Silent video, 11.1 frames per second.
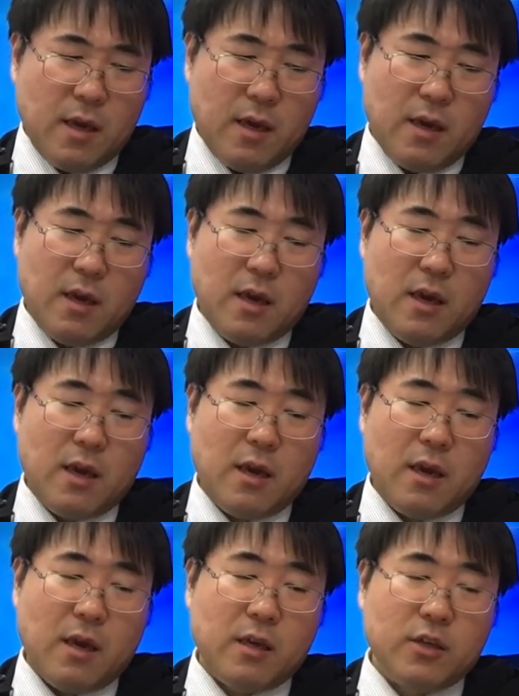
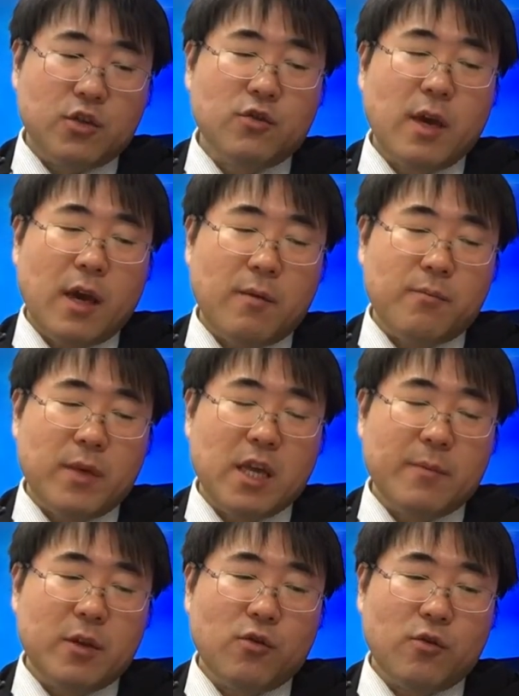えー、周辺
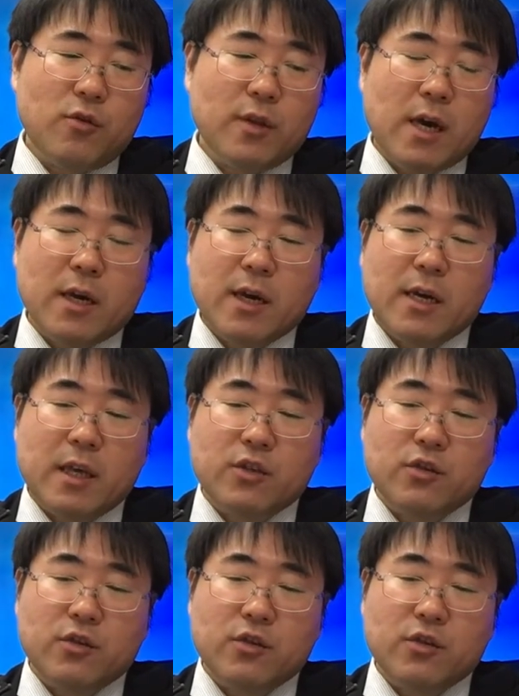南の方なんかで